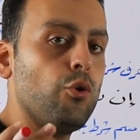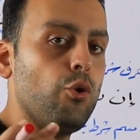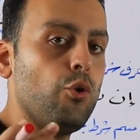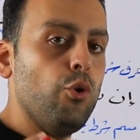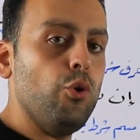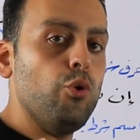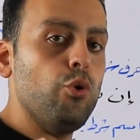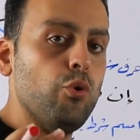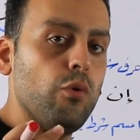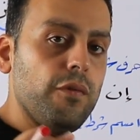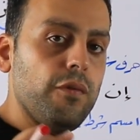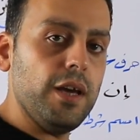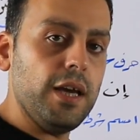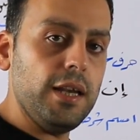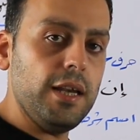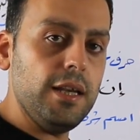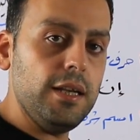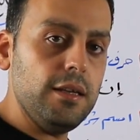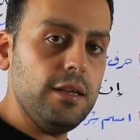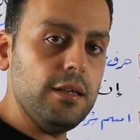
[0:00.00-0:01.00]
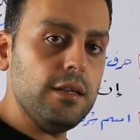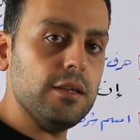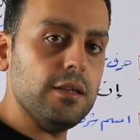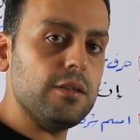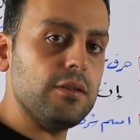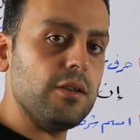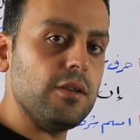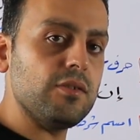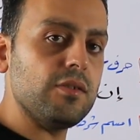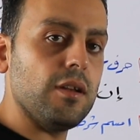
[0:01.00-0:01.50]
كل فعل
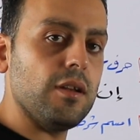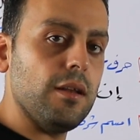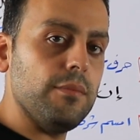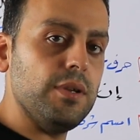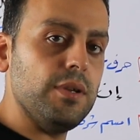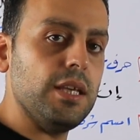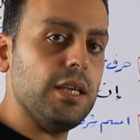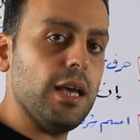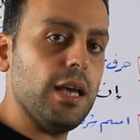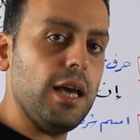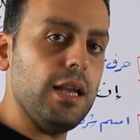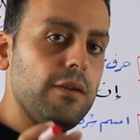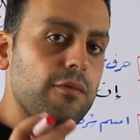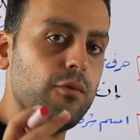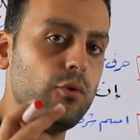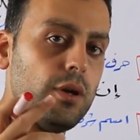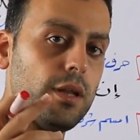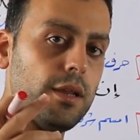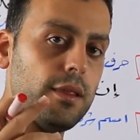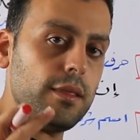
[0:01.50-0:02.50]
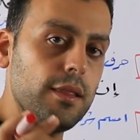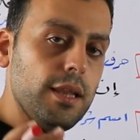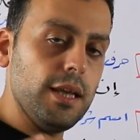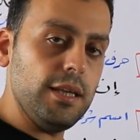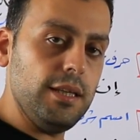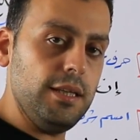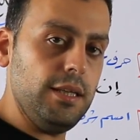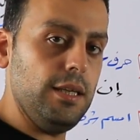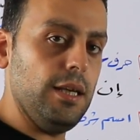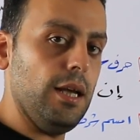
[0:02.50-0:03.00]
اتصل به ألف
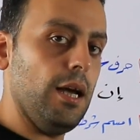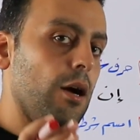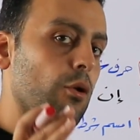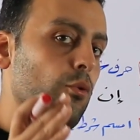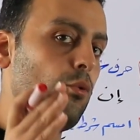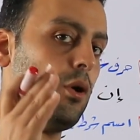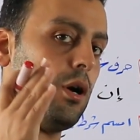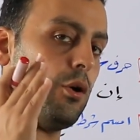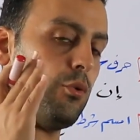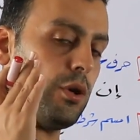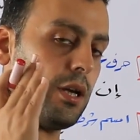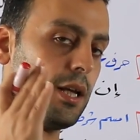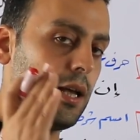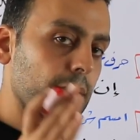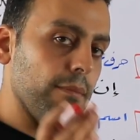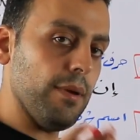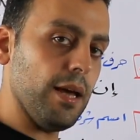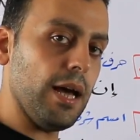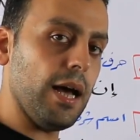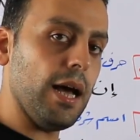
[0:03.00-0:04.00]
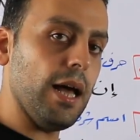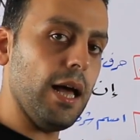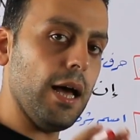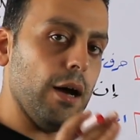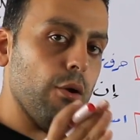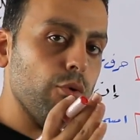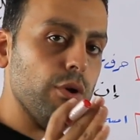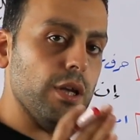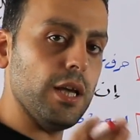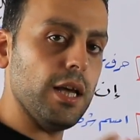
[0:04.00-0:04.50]
الاثنين أو واو الجماعة
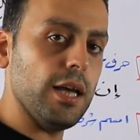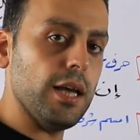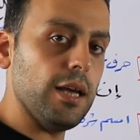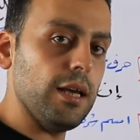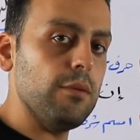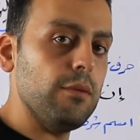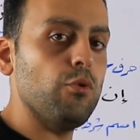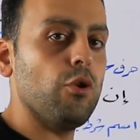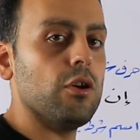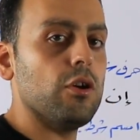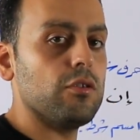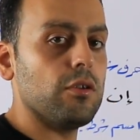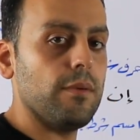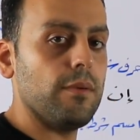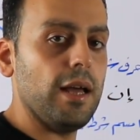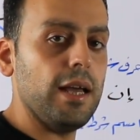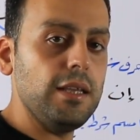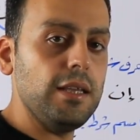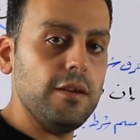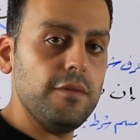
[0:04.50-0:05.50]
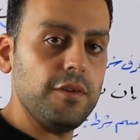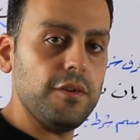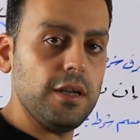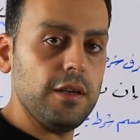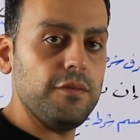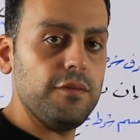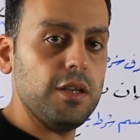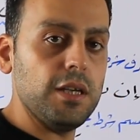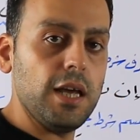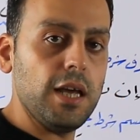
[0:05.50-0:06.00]
أو ياء المخاطبة أي
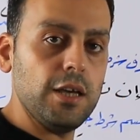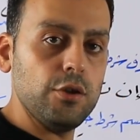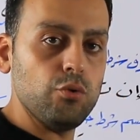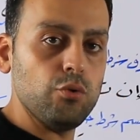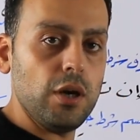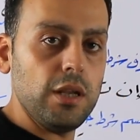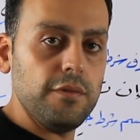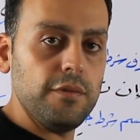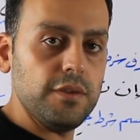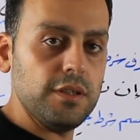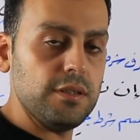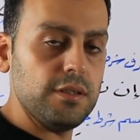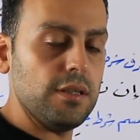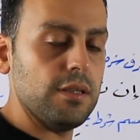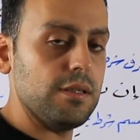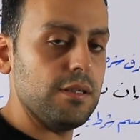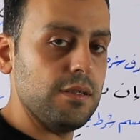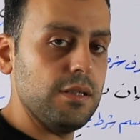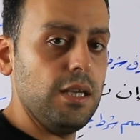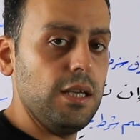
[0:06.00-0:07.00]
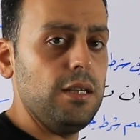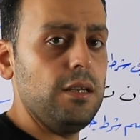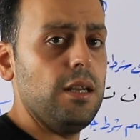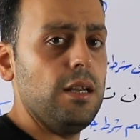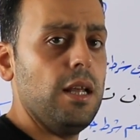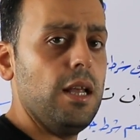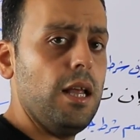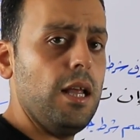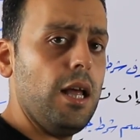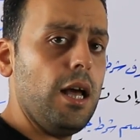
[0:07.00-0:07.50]
فعل في نهايته ألف اثنين
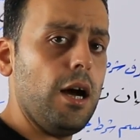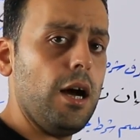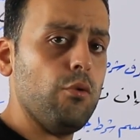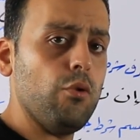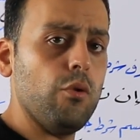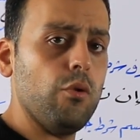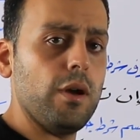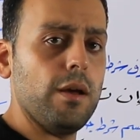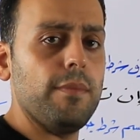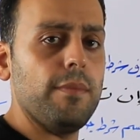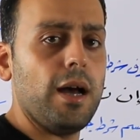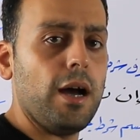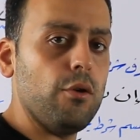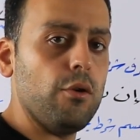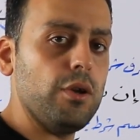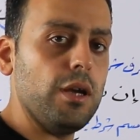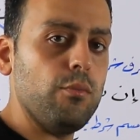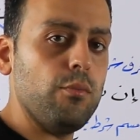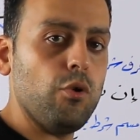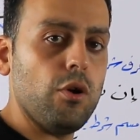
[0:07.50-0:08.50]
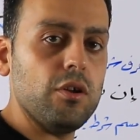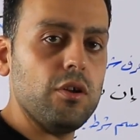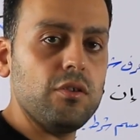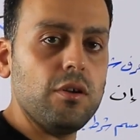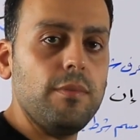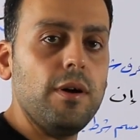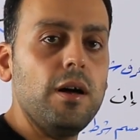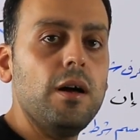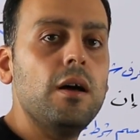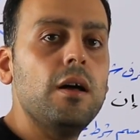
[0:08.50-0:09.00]
أو واو جماعة أو ياء
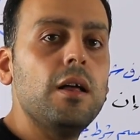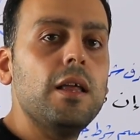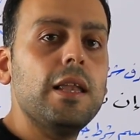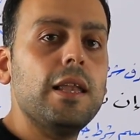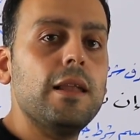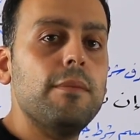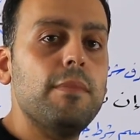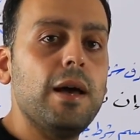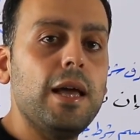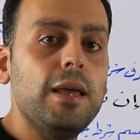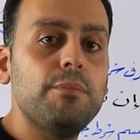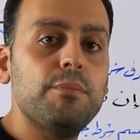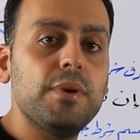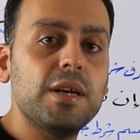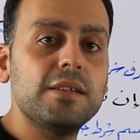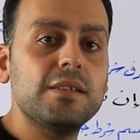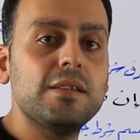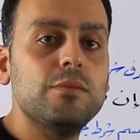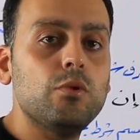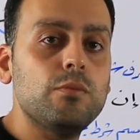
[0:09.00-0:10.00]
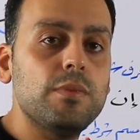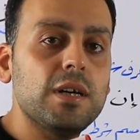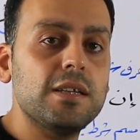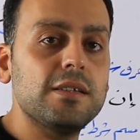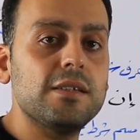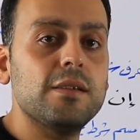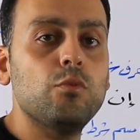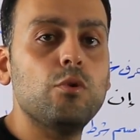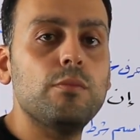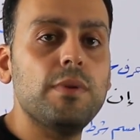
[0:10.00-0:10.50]
مخاطبة لما أحب أجزمه
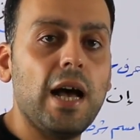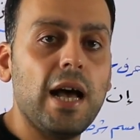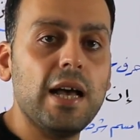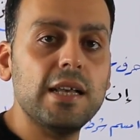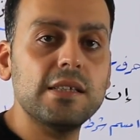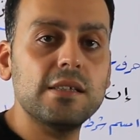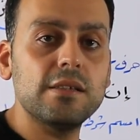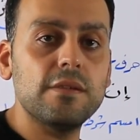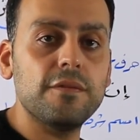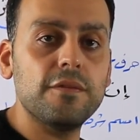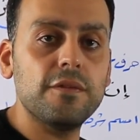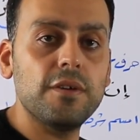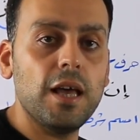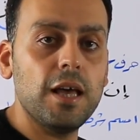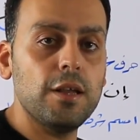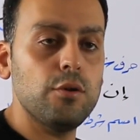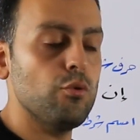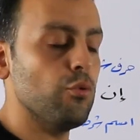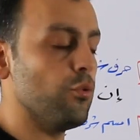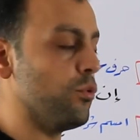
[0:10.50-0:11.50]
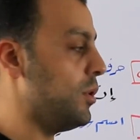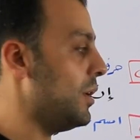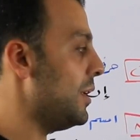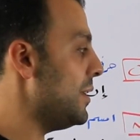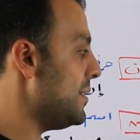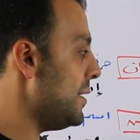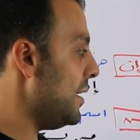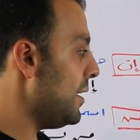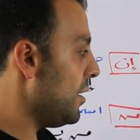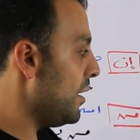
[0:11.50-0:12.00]
بجزمه بحذف النون
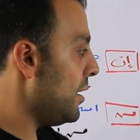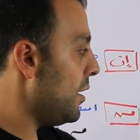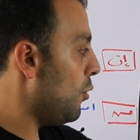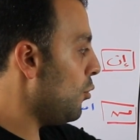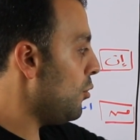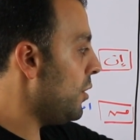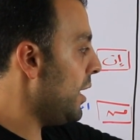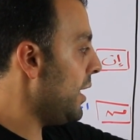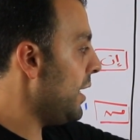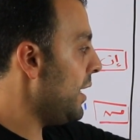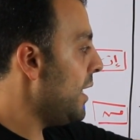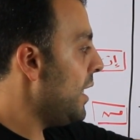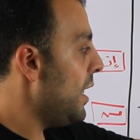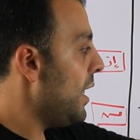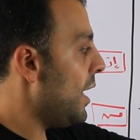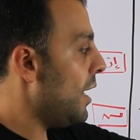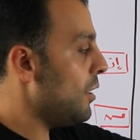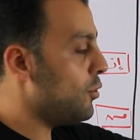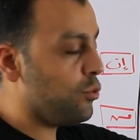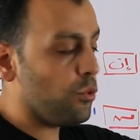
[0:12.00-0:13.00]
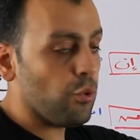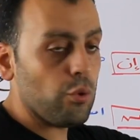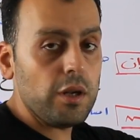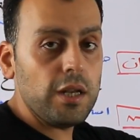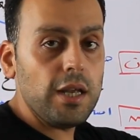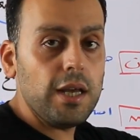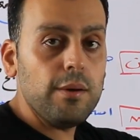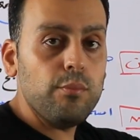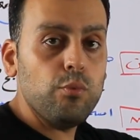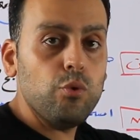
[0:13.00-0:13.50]
لذلك هنا قلنا إيه
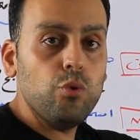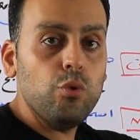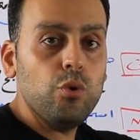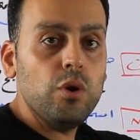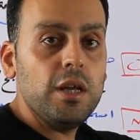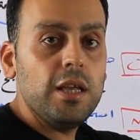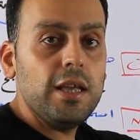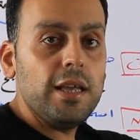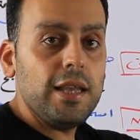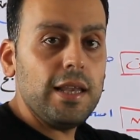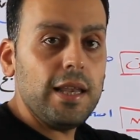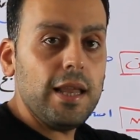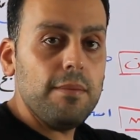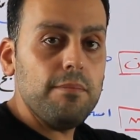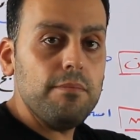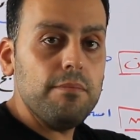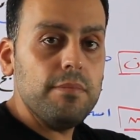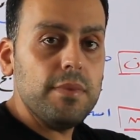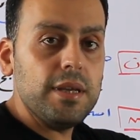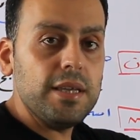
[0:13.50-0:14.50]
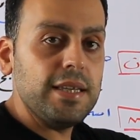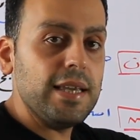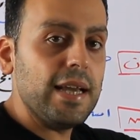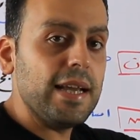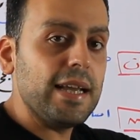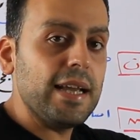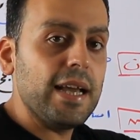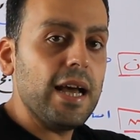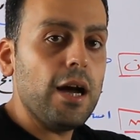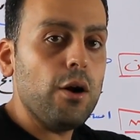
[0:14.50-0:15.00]
الطلاب لم
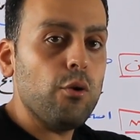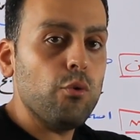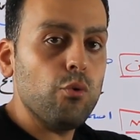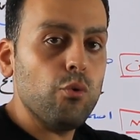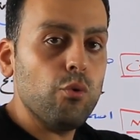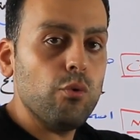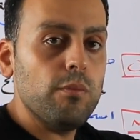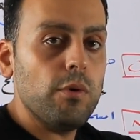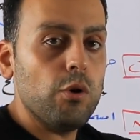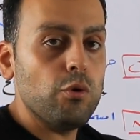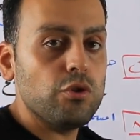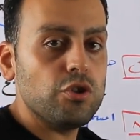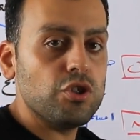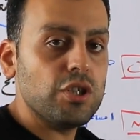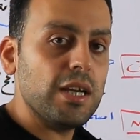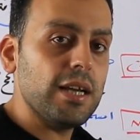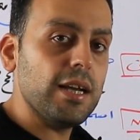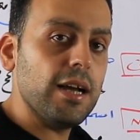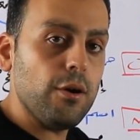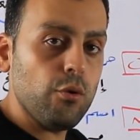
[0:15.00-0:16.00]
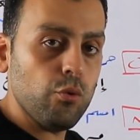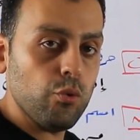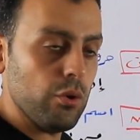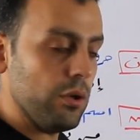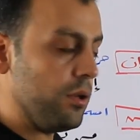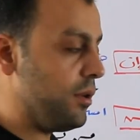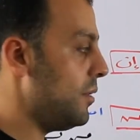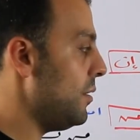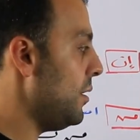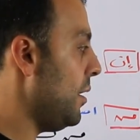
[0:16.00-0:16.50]
ينجحوا ما قلتش
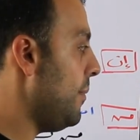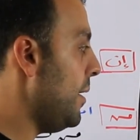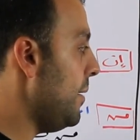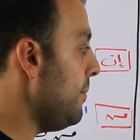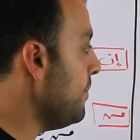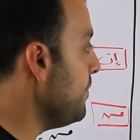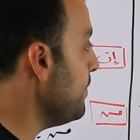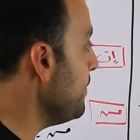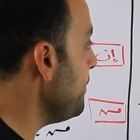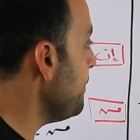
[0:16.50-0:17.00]
ينجحون تمام؟